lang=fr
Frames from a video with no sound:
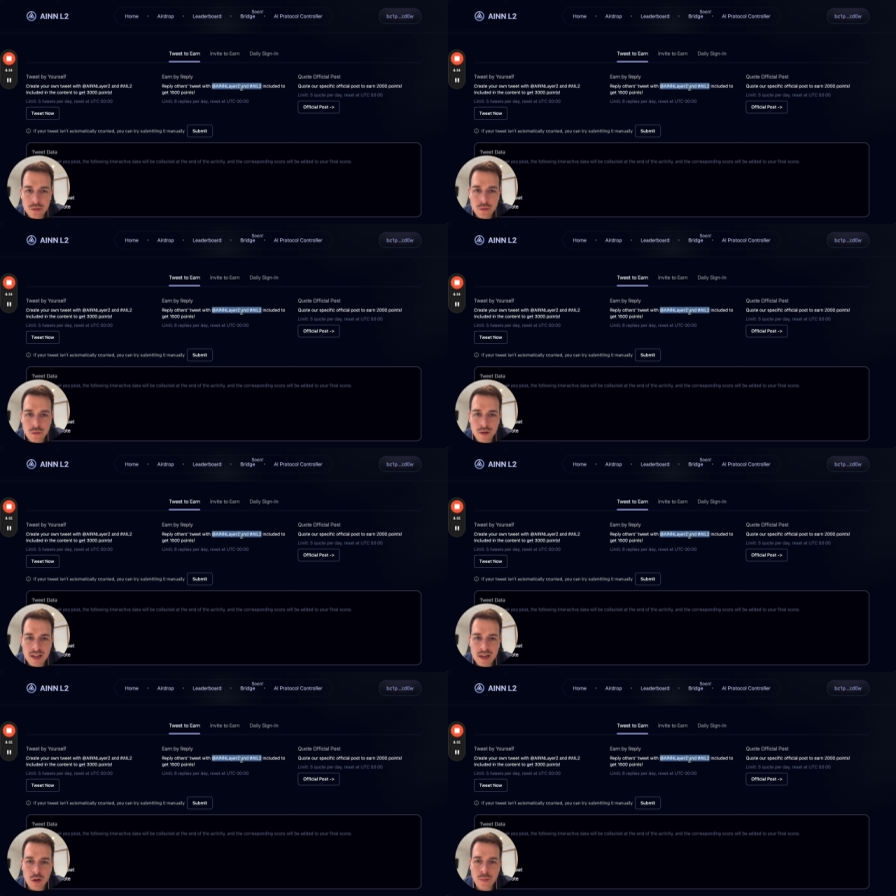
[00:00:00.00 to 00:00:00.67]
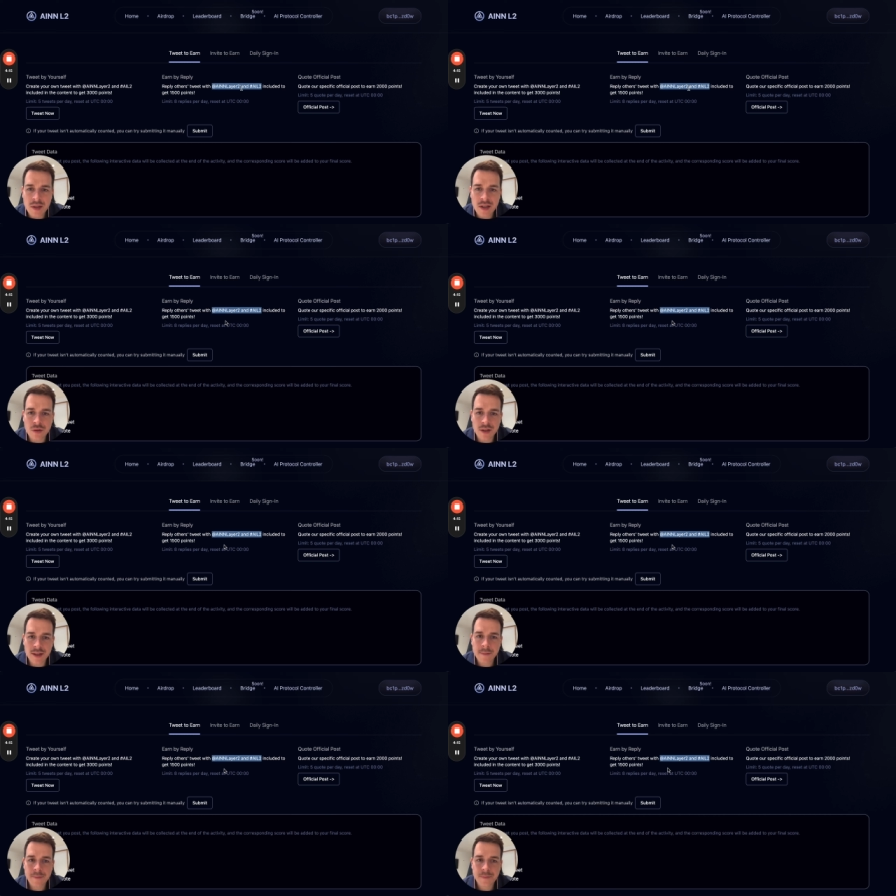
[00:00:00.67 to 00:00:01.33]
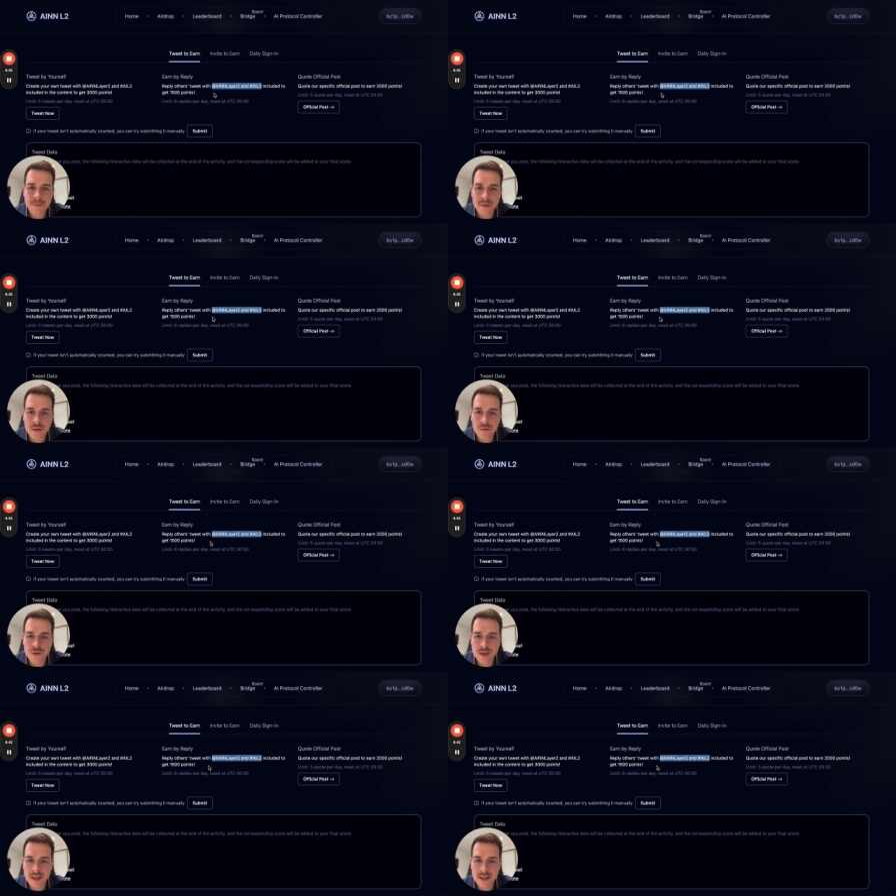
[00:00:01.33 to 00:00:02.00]
vous faites un copier-coller,
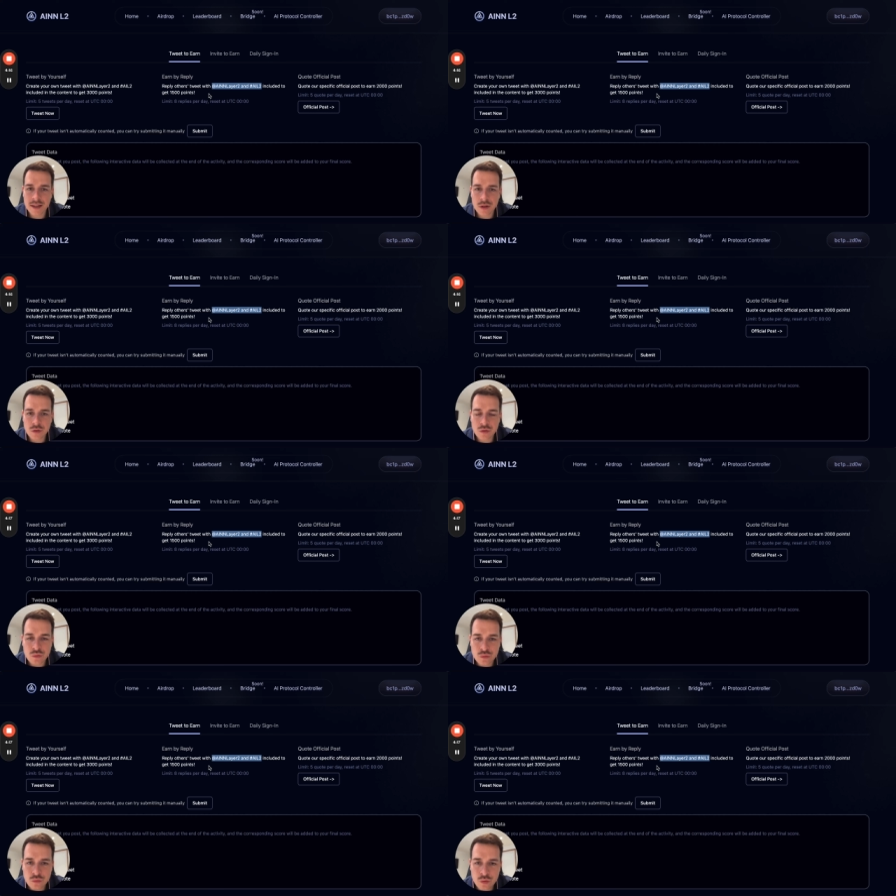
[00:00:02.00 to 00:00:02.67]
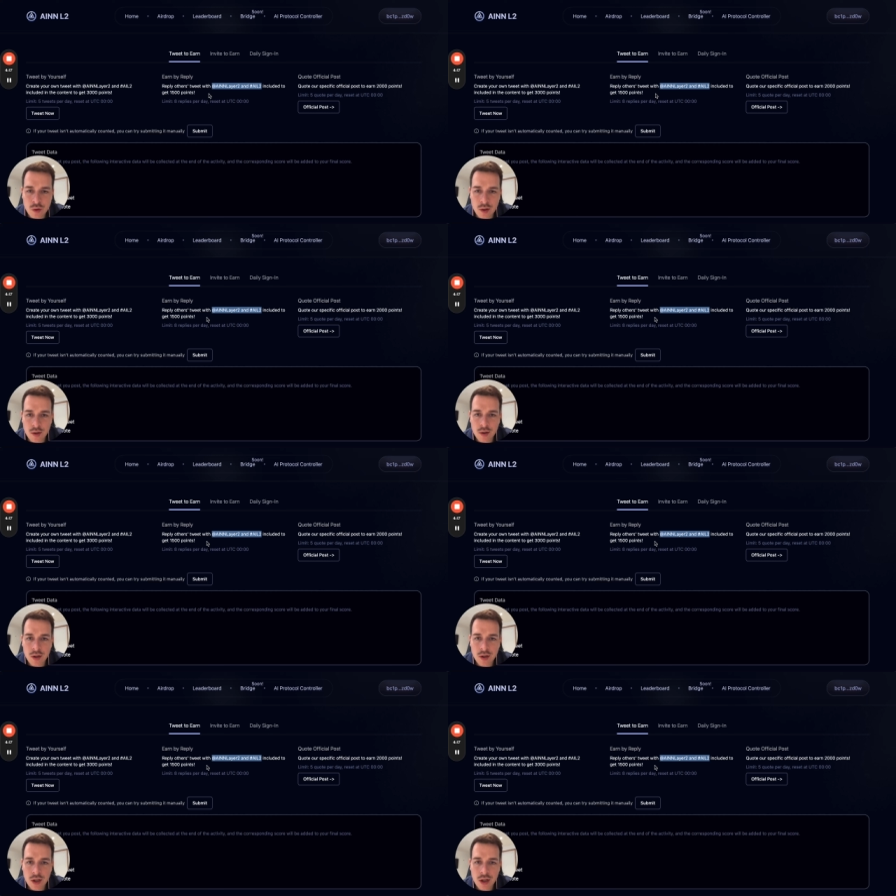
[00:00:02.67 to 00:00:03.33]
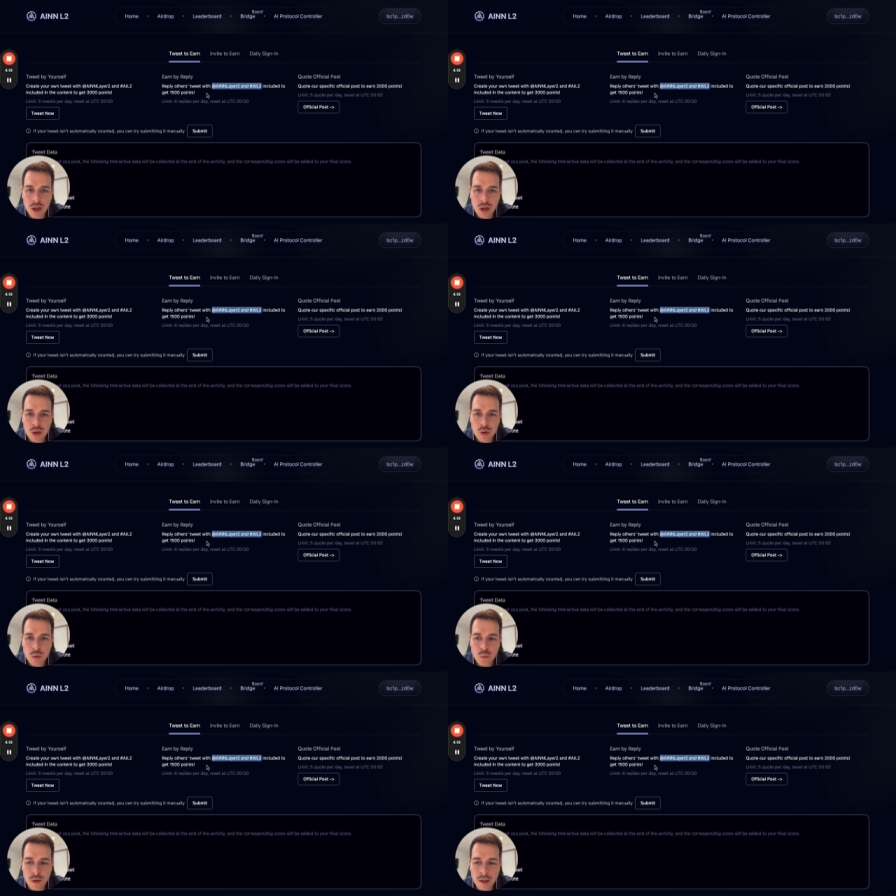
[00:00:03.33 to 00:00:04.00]
vous allez sous
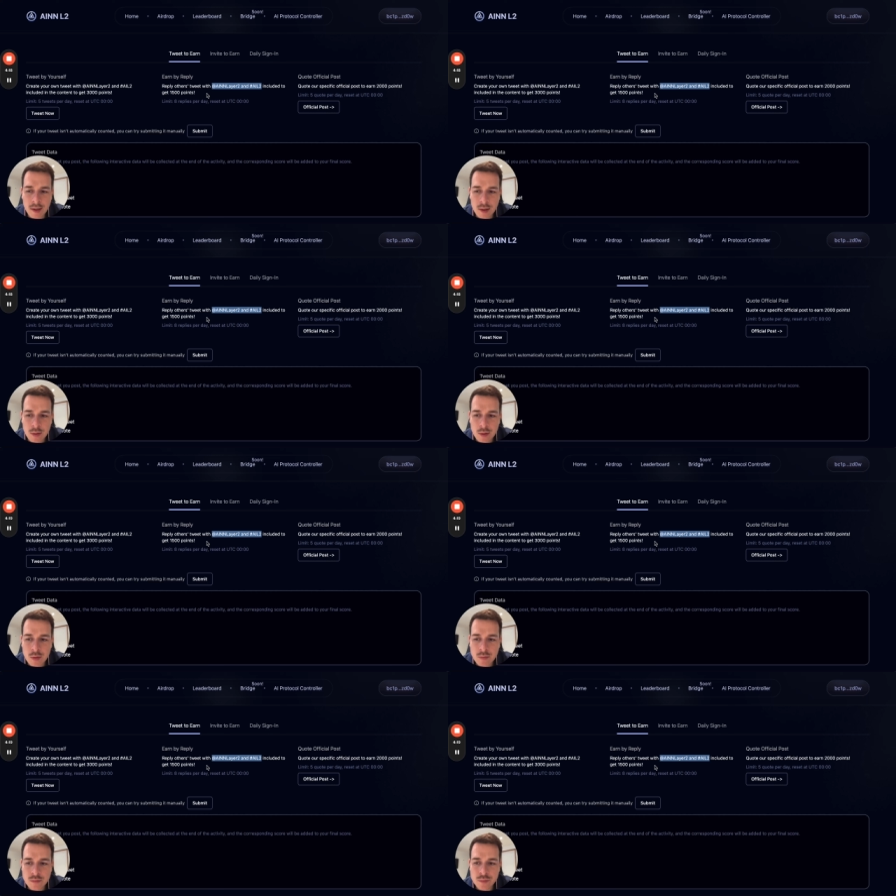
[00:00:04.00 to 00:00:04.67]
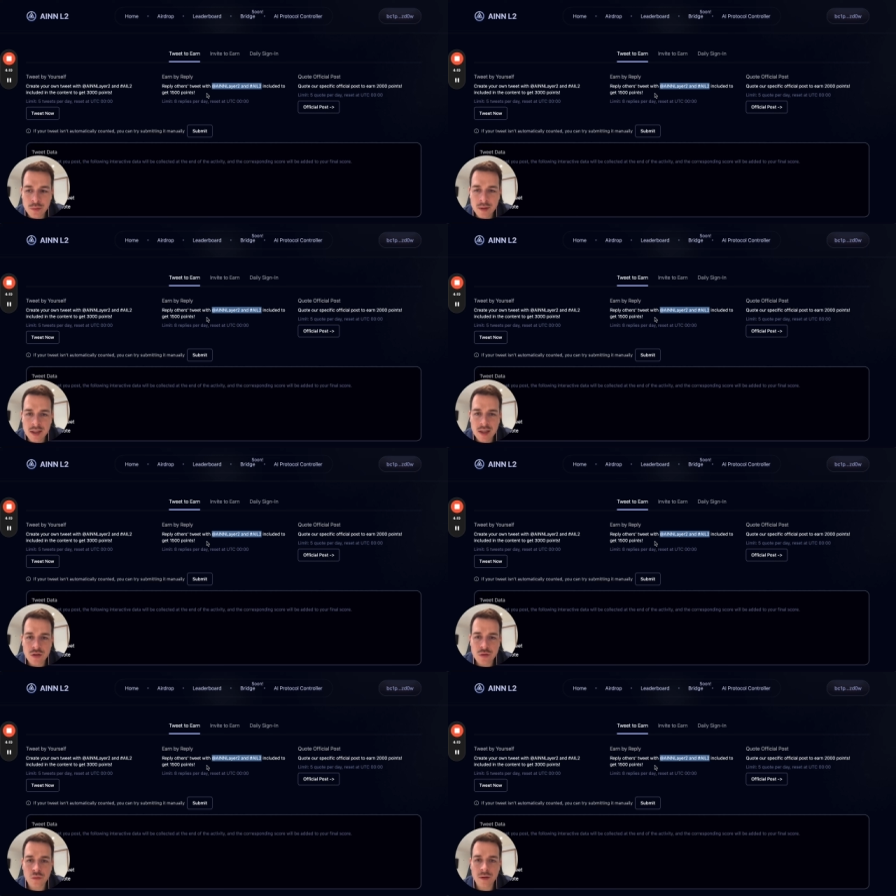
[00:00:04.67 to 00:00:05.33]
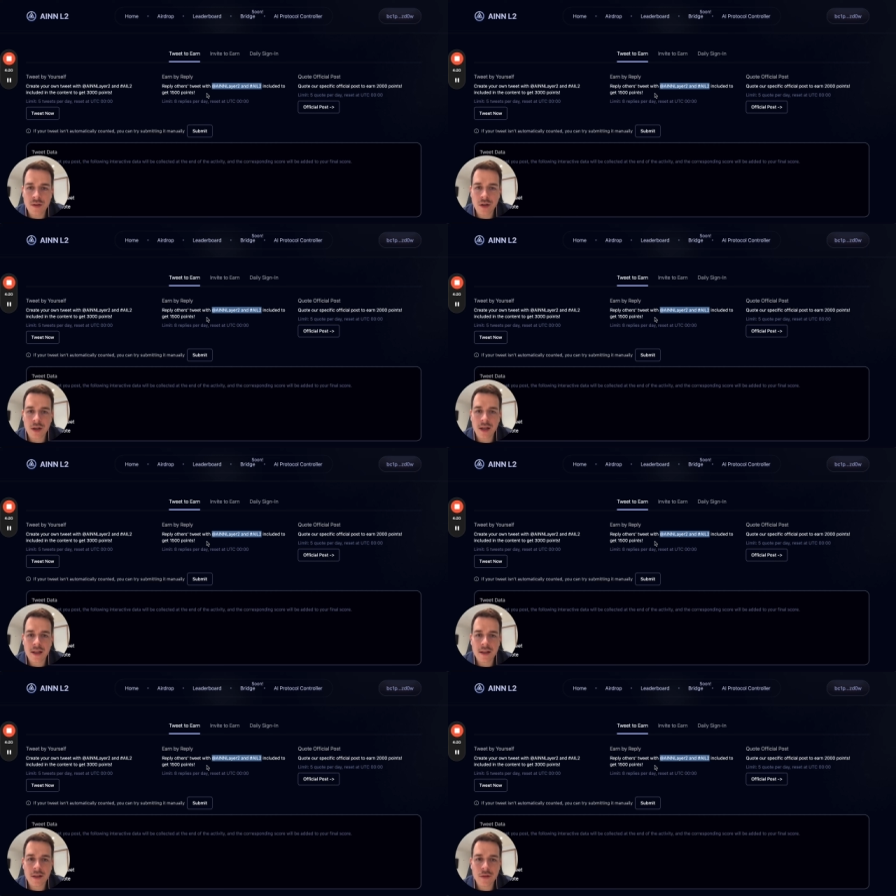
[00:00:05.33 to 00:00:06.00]
8 publications Twitter,
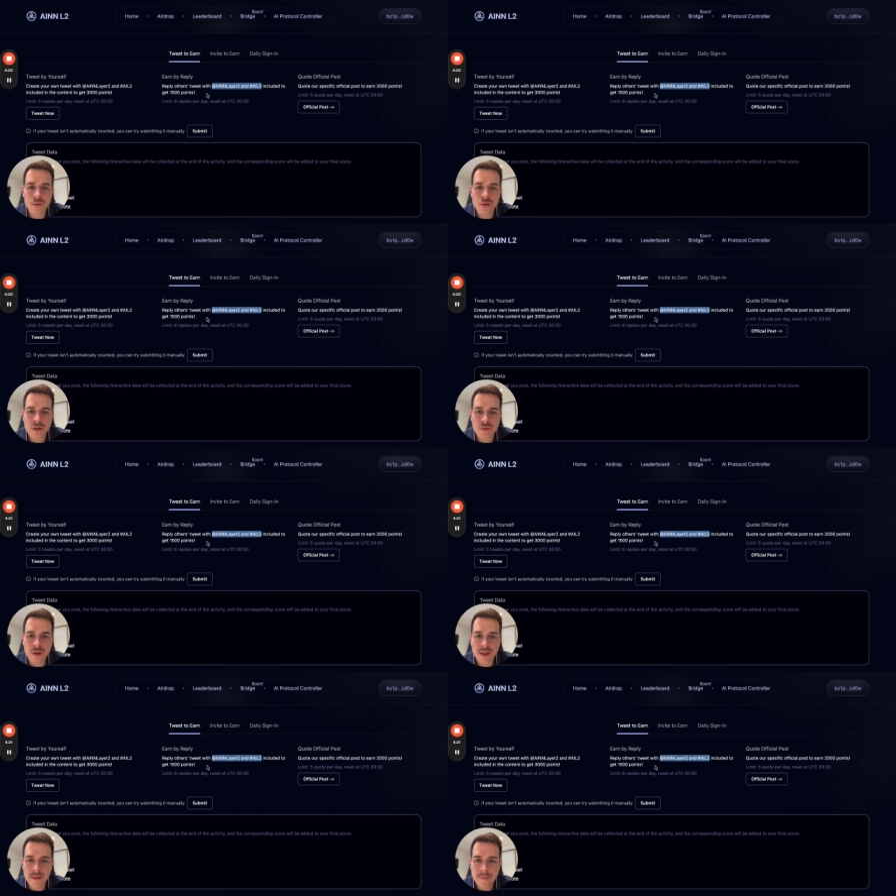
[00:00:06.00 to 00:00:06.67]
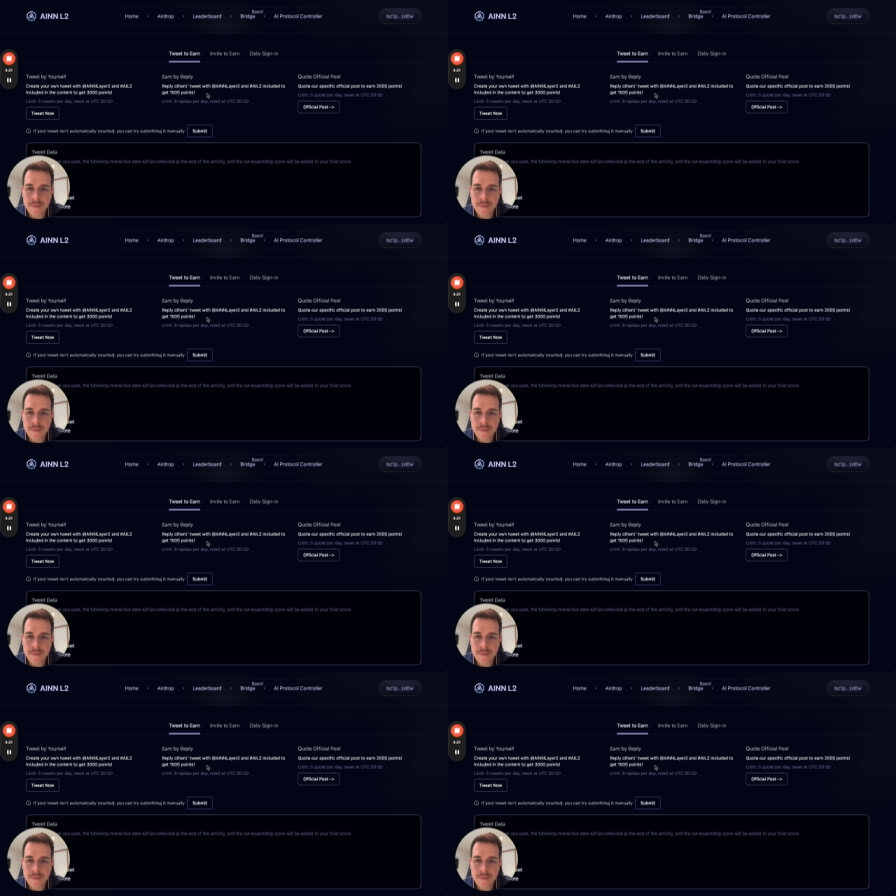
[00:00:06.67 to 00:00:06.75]
vous envoyez,